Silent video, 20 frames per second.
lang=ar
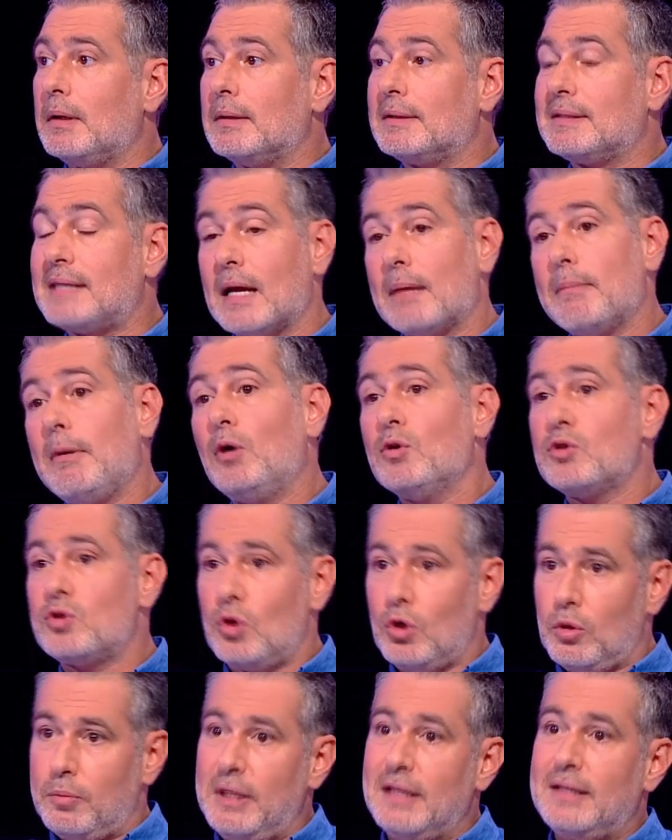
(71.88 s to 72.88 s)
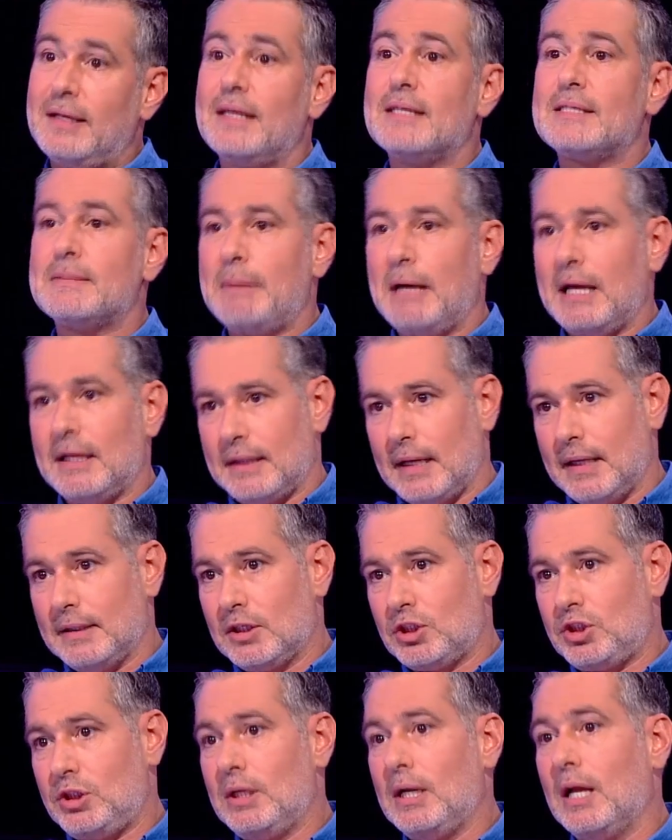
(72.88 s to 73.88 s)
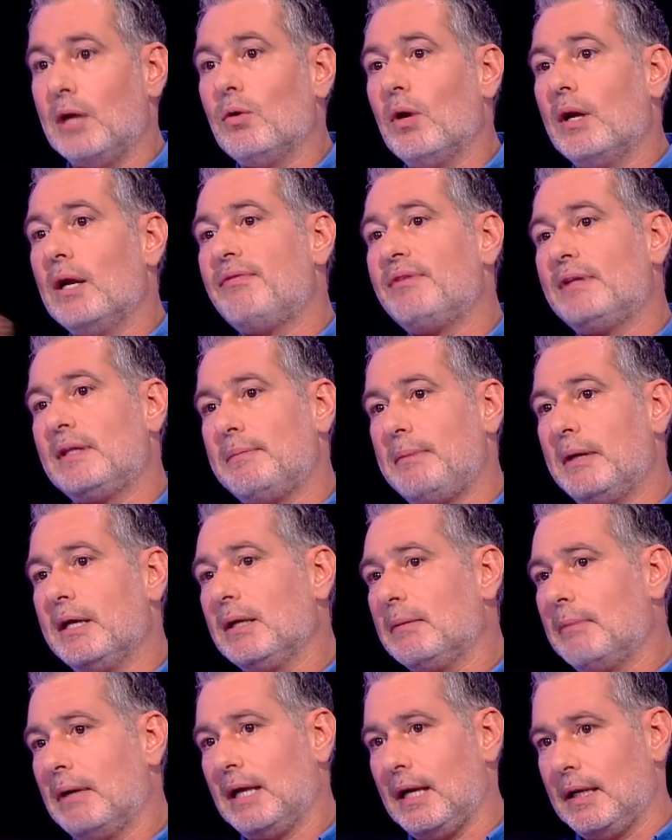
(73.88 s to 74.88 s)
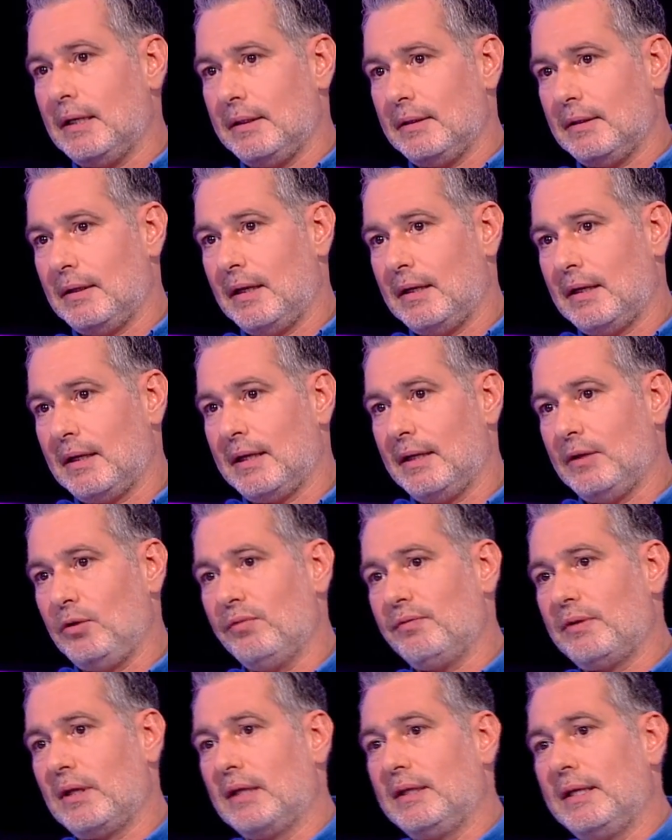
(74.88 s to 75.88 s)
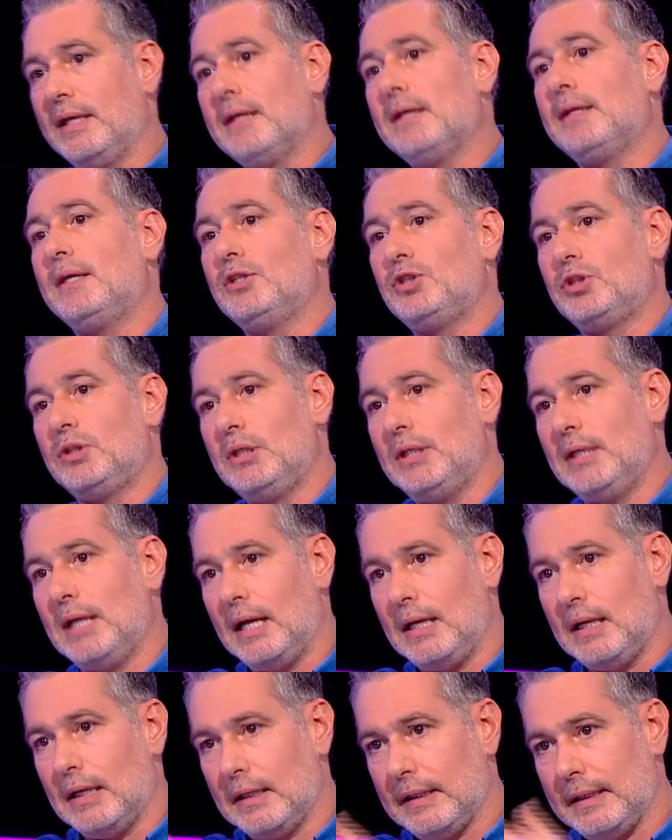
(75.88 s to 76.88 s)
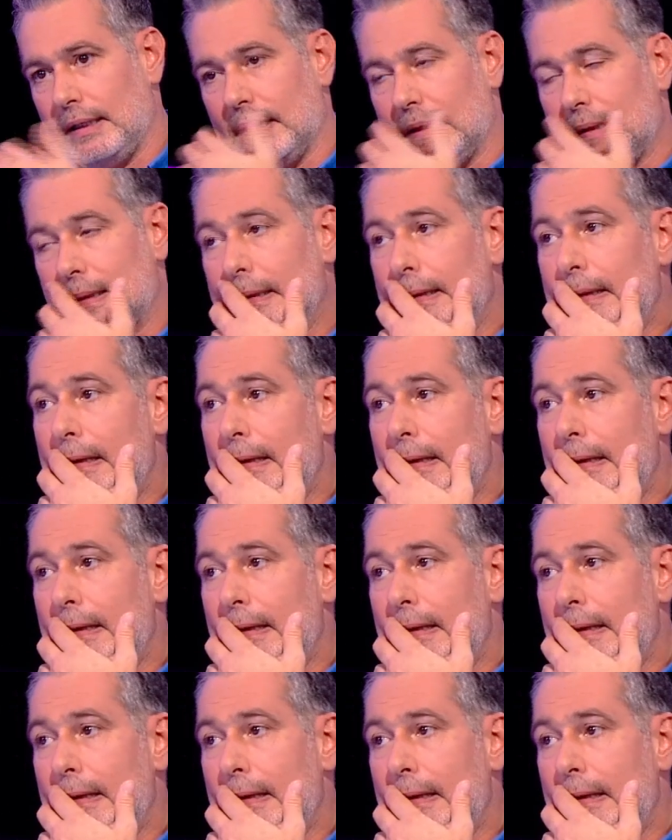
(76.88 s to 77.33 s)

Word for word: صار معهم صعوبات ايه سمعت هيدا الشيء لانه انا في باخر مرحله انا كان يفترض اخر 20 حلقه يعني